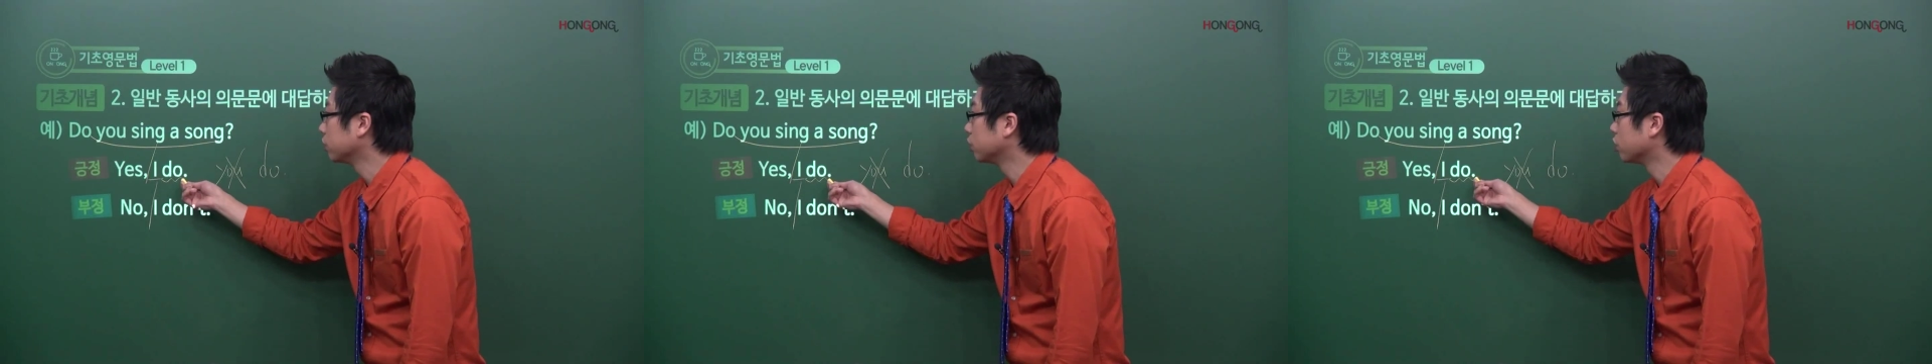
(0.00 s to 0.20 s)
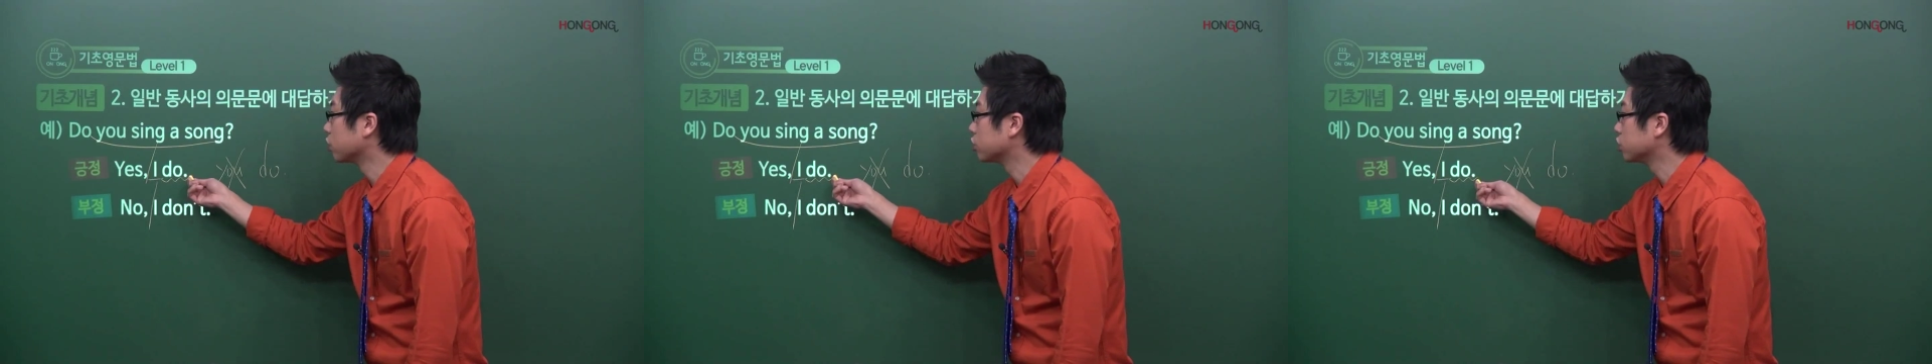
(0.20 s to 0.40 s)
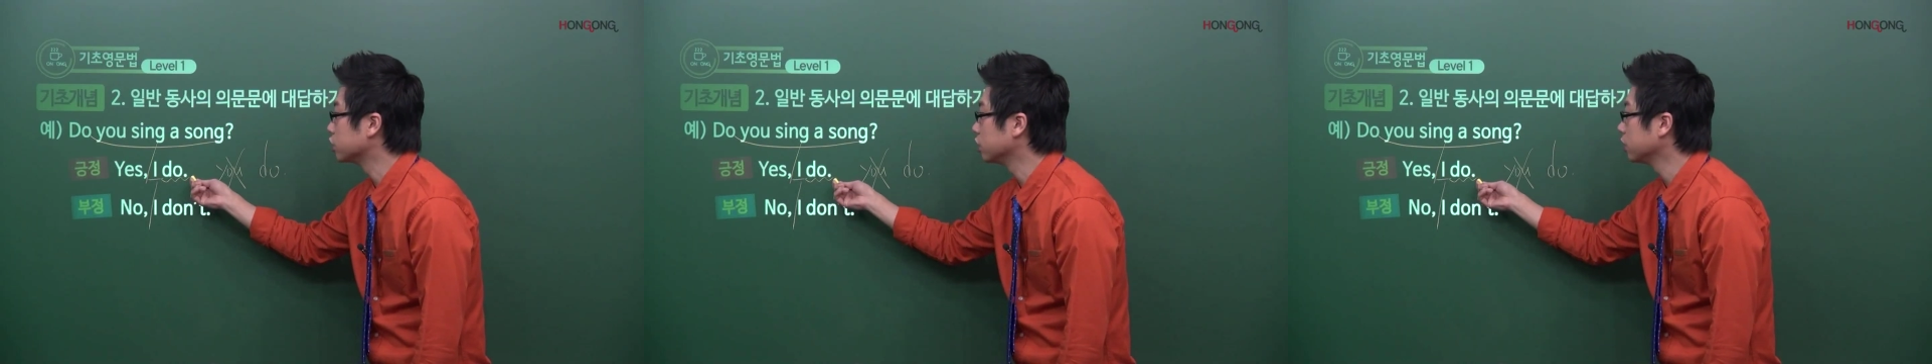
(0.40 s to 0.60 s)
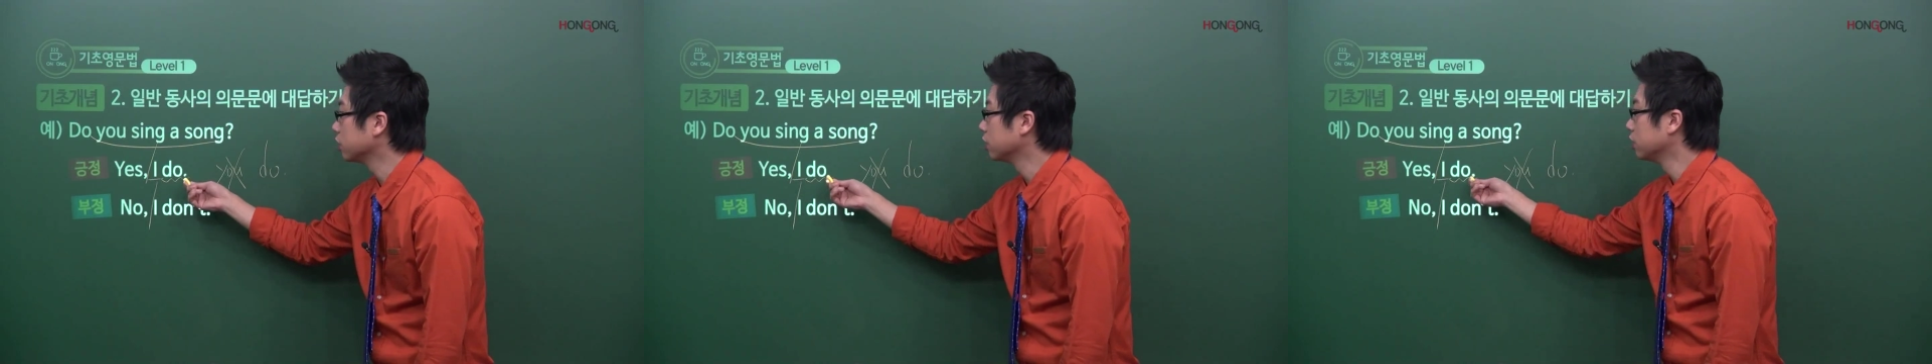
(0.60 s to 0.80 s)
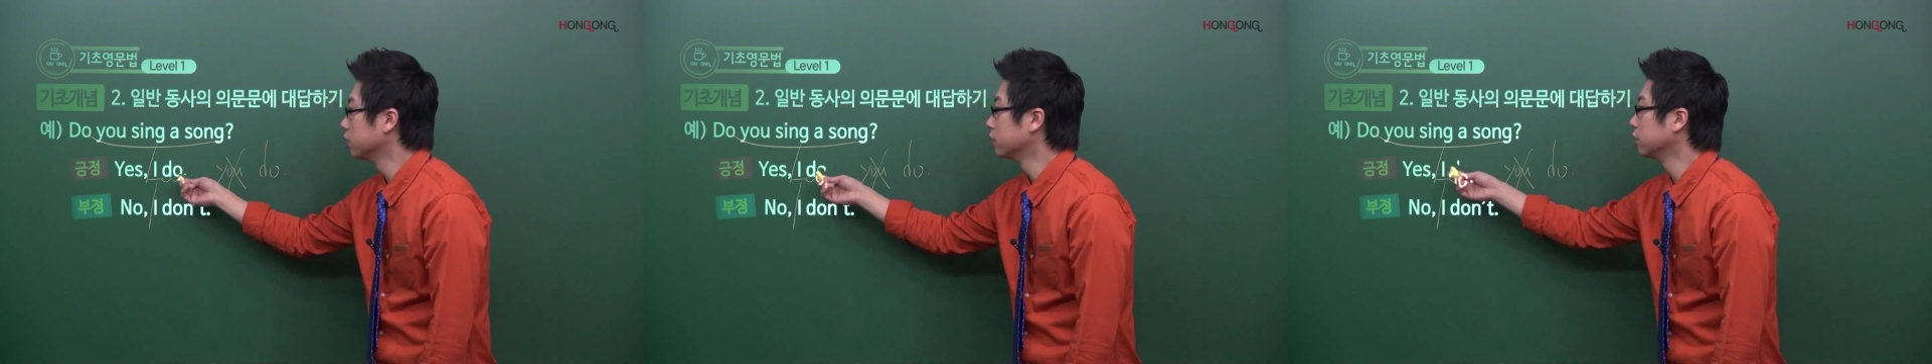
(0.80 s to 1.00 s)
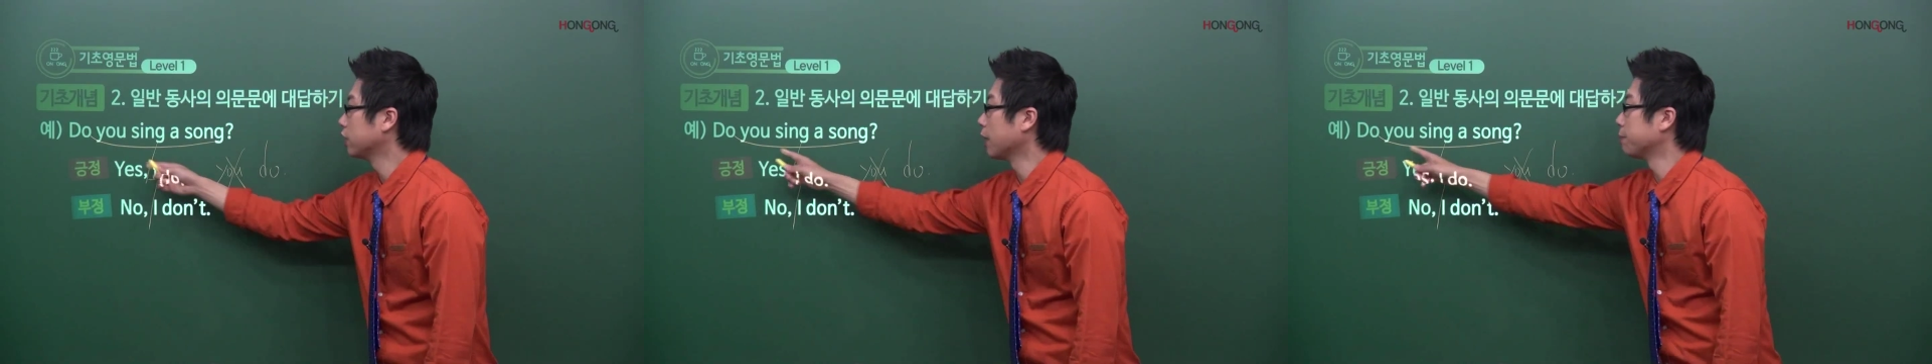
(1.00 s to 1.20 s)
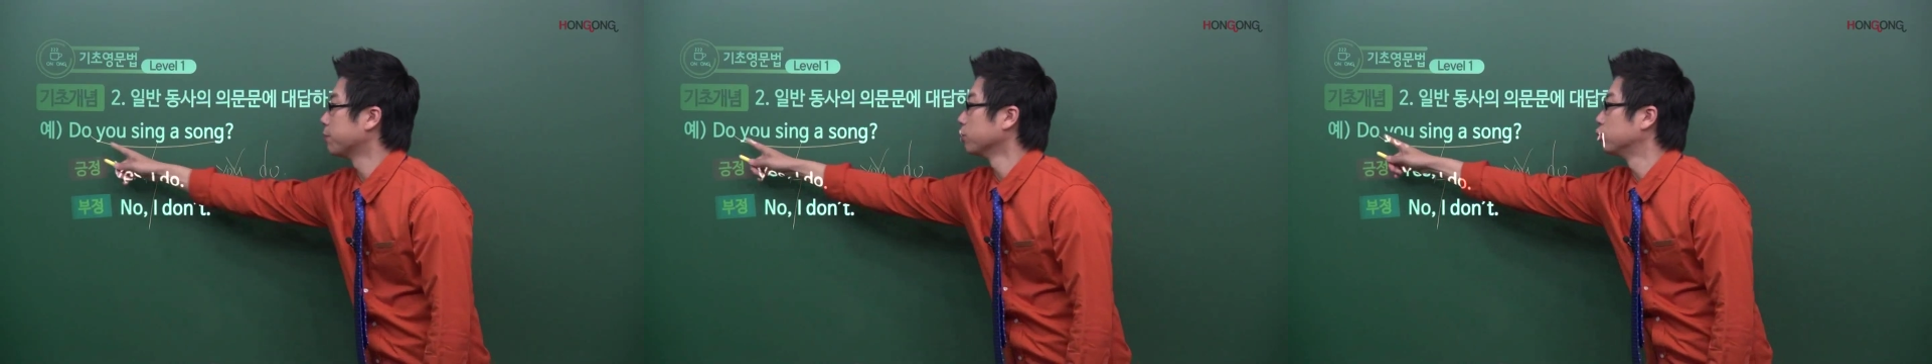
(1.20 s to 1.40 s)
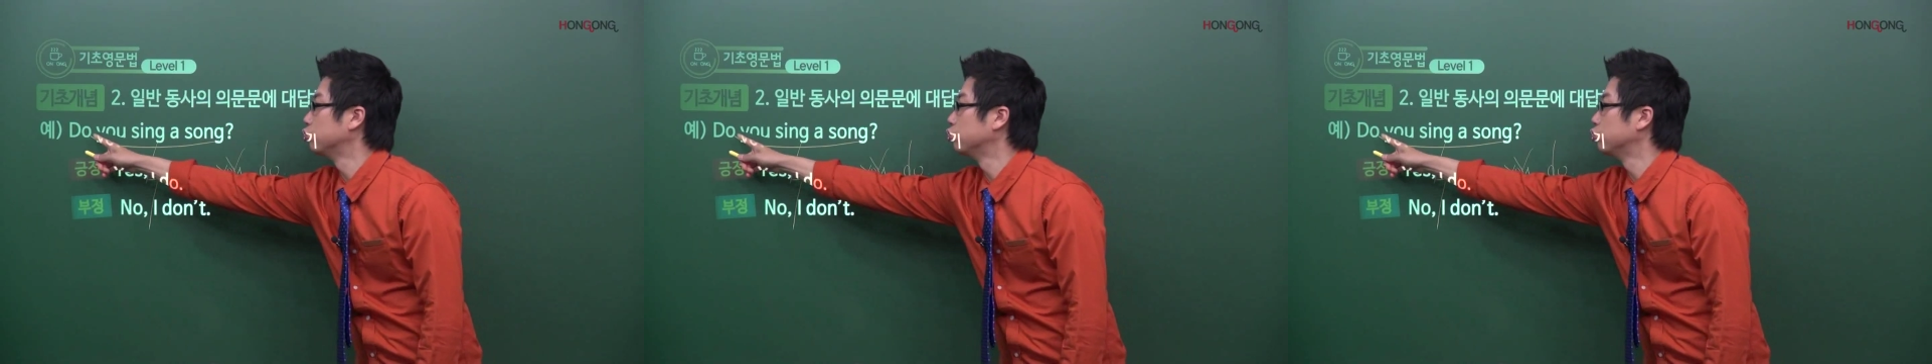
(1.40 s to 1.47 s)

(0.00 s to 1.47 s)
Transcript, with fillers: 역시 대표